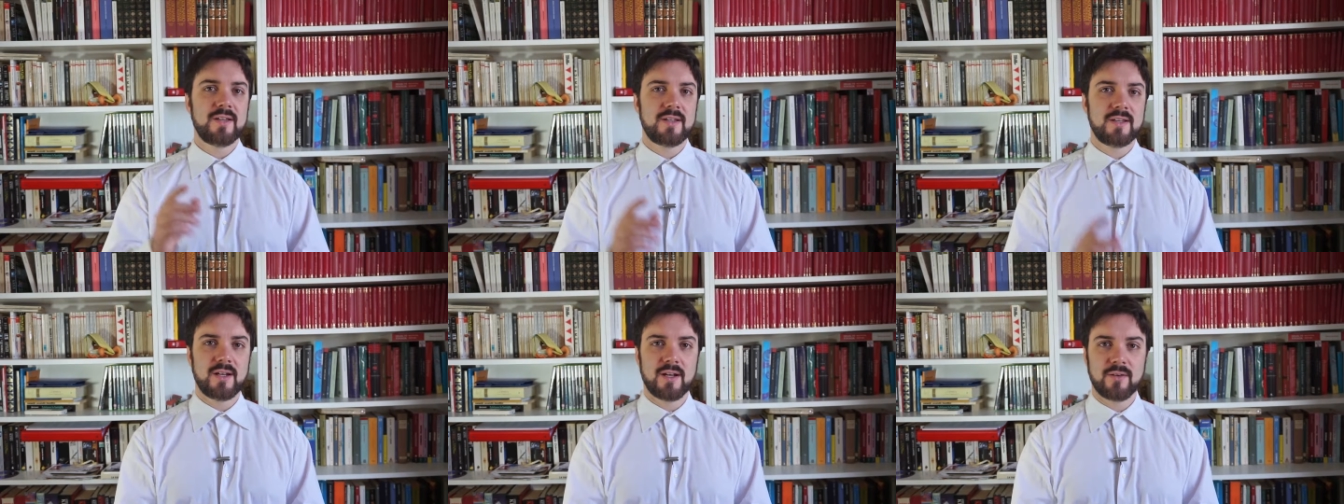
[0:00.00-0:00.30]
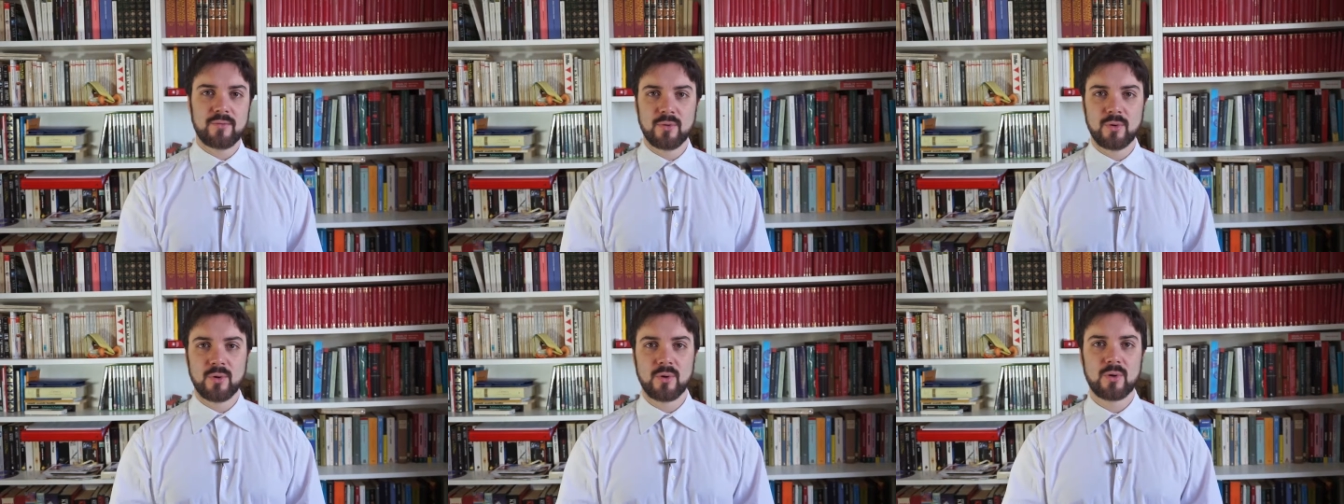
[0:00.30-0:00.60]
il
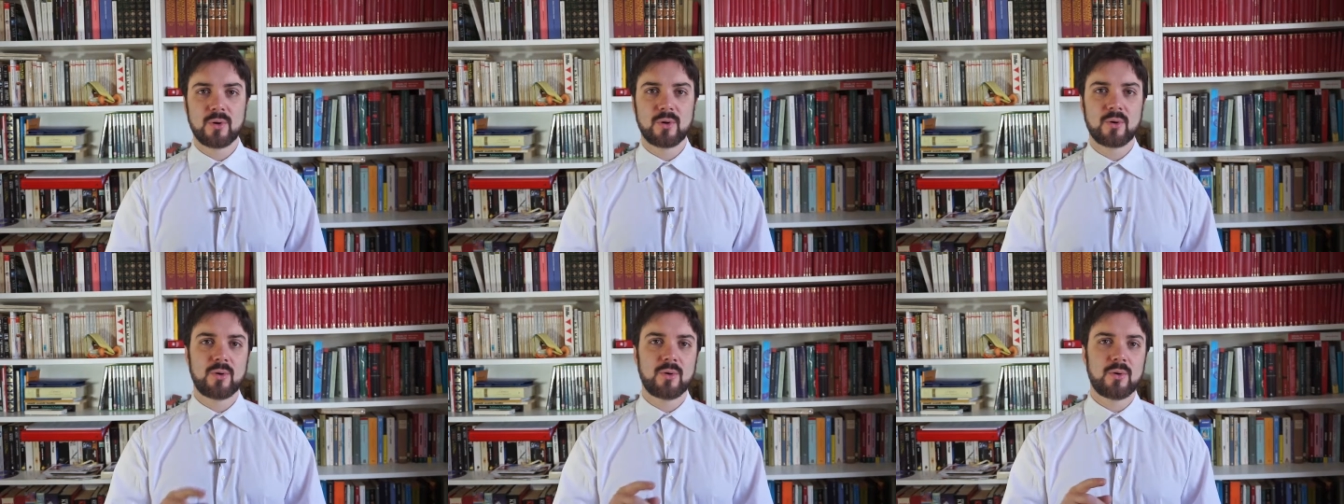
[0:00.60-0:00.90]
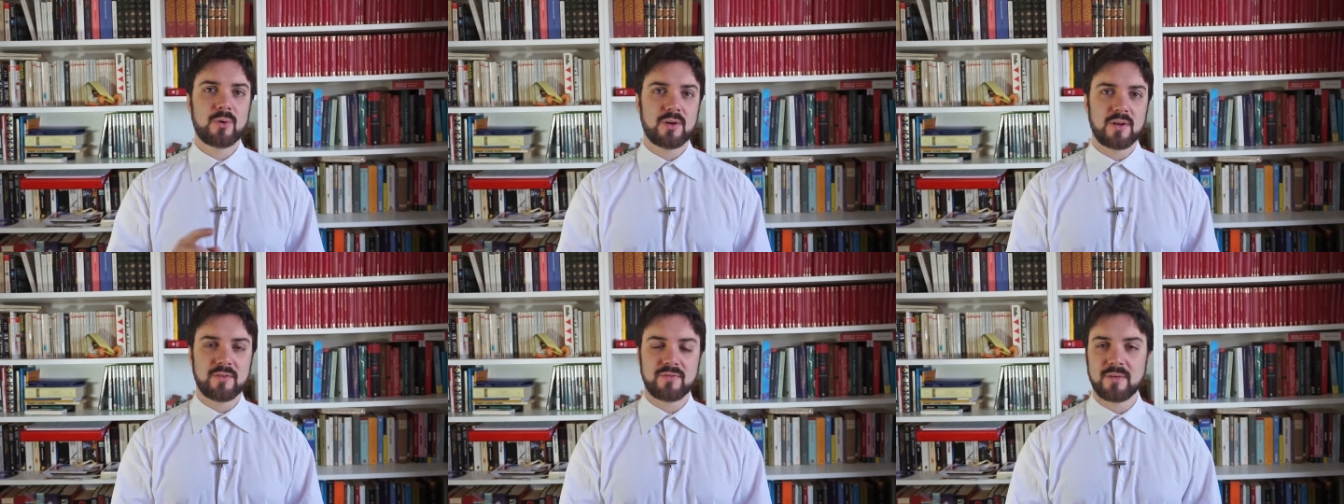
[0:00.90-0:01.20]

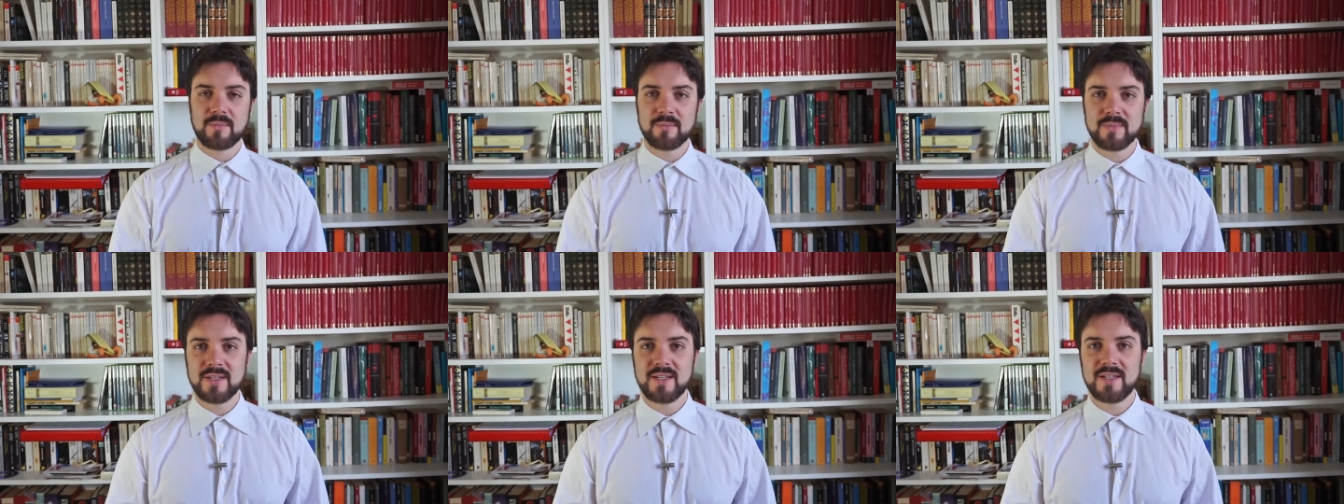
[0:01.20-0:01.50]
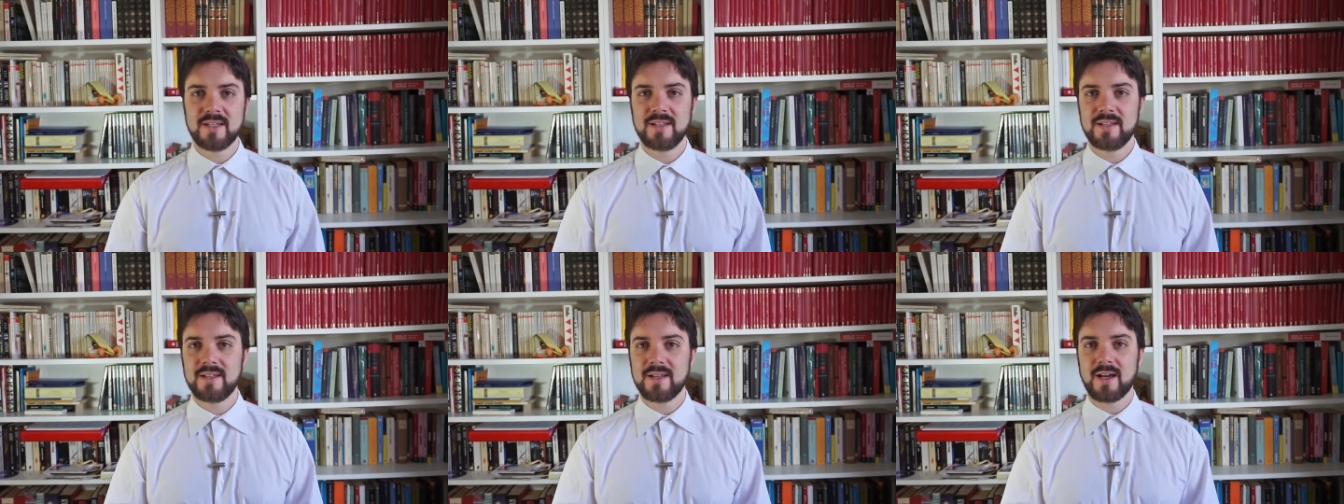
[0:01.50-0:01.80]
lavoro, la
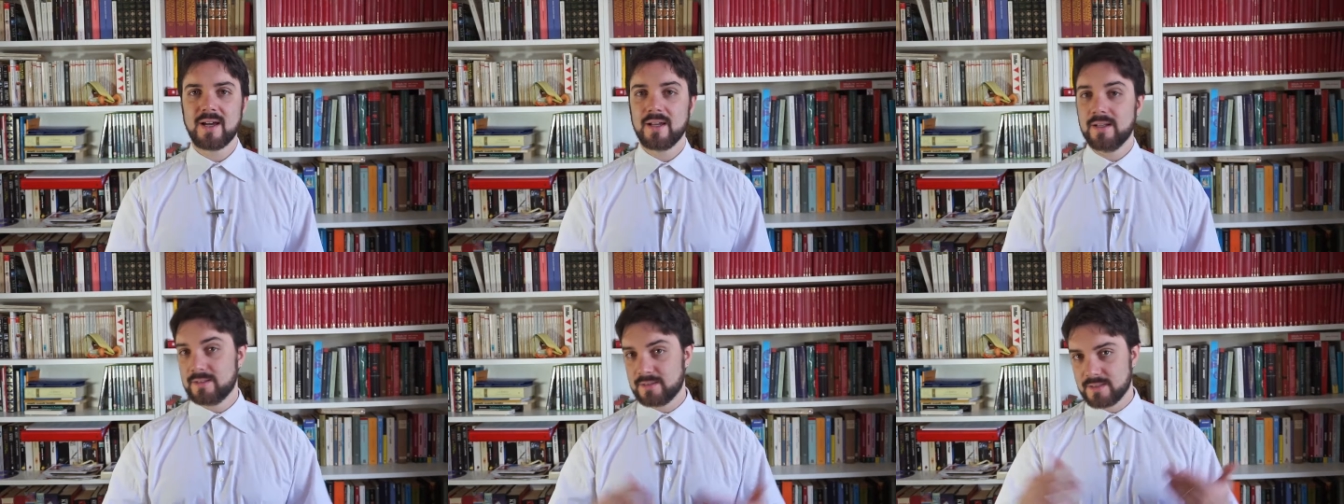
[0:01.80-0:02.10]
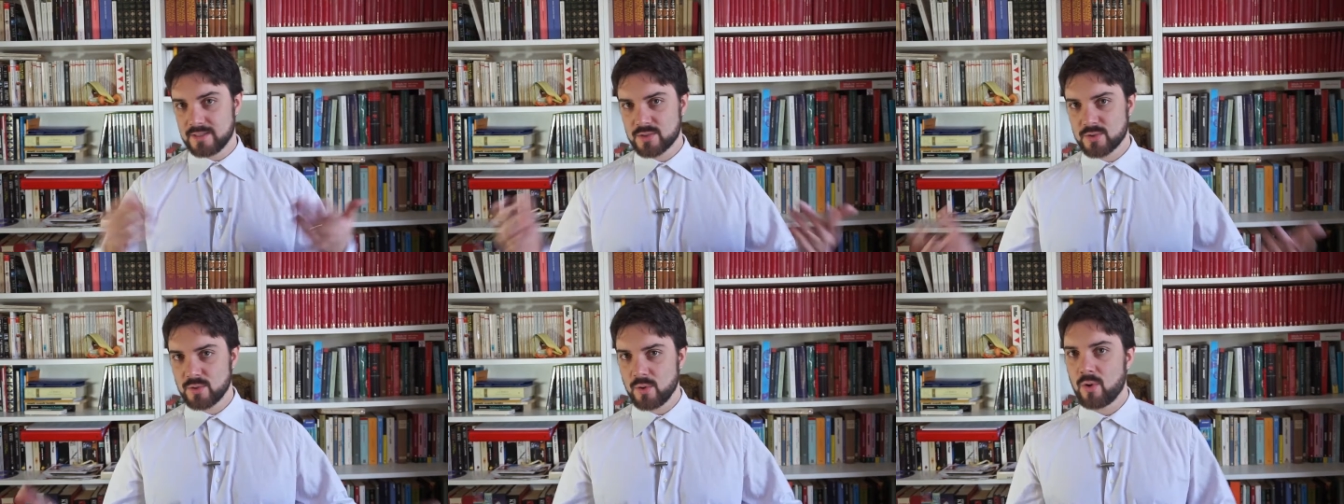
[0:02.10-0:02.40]
famiglia, il
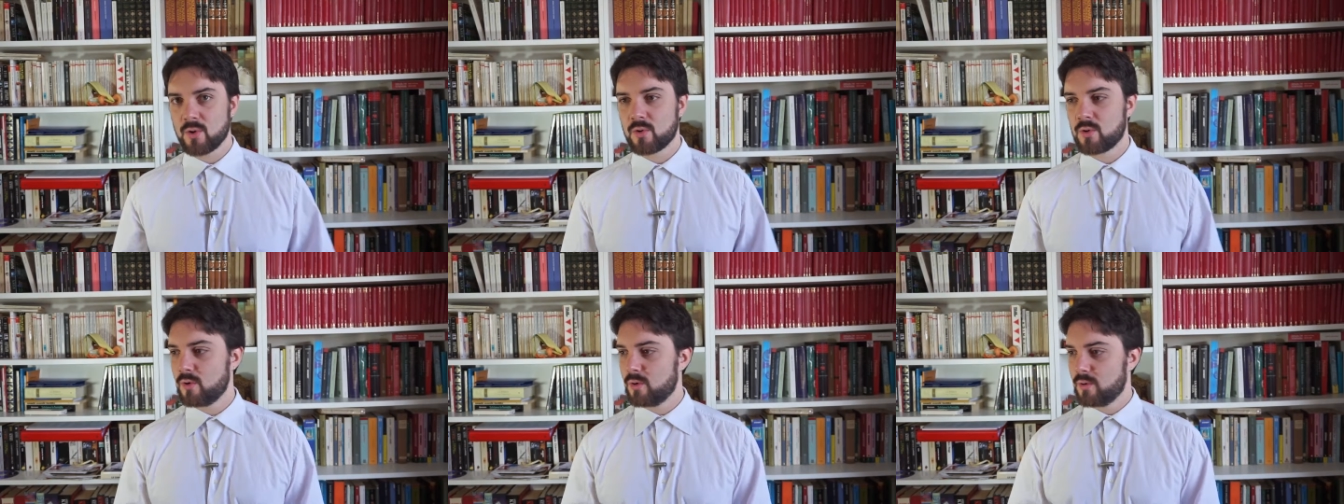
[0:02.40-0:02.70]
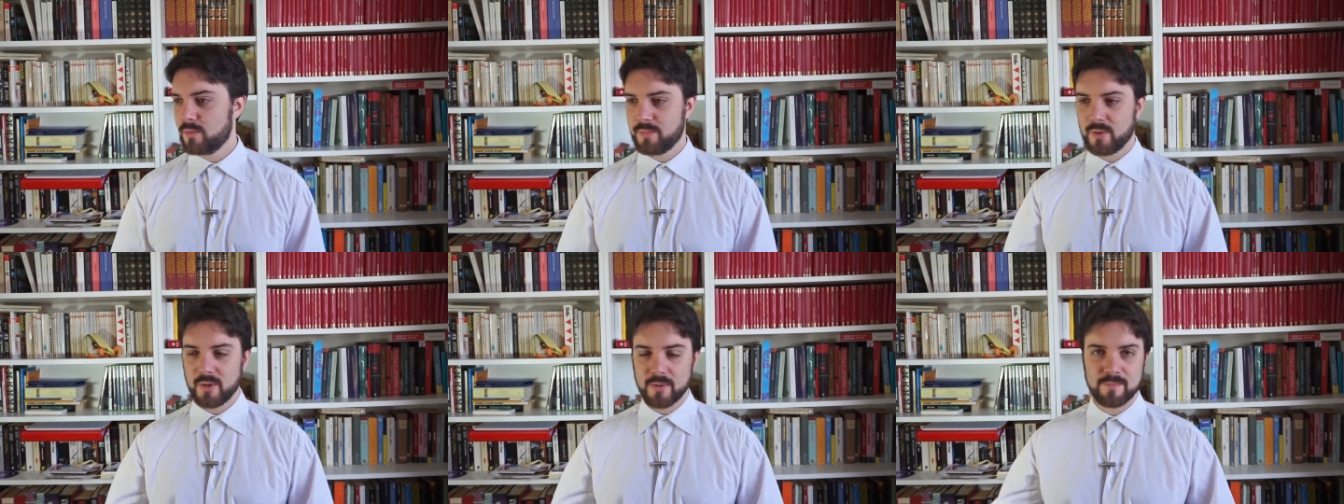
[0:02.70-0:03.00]

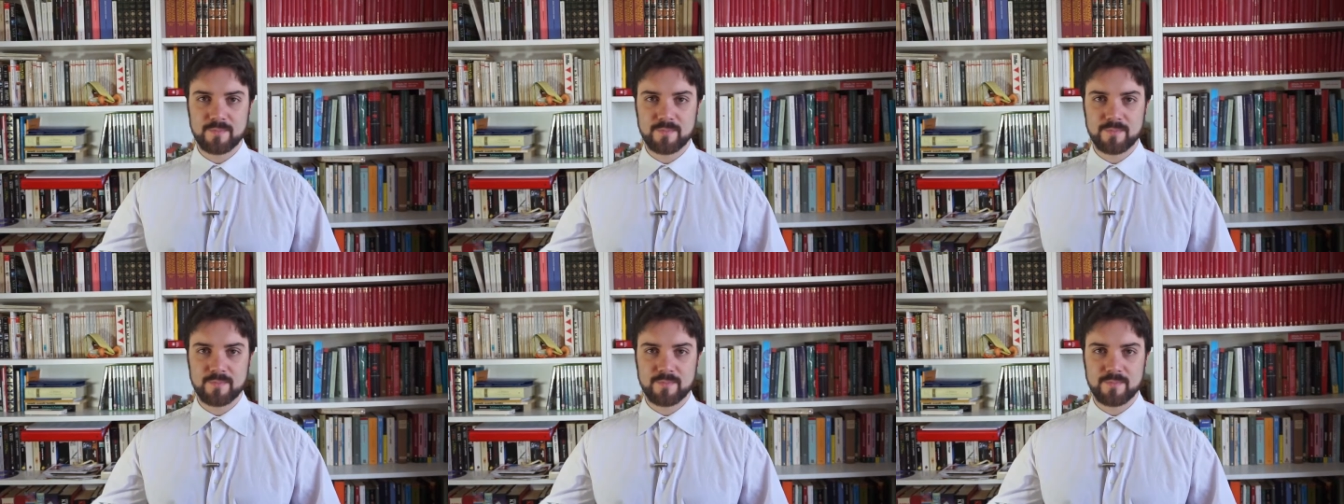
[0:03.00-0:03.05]
trasloco,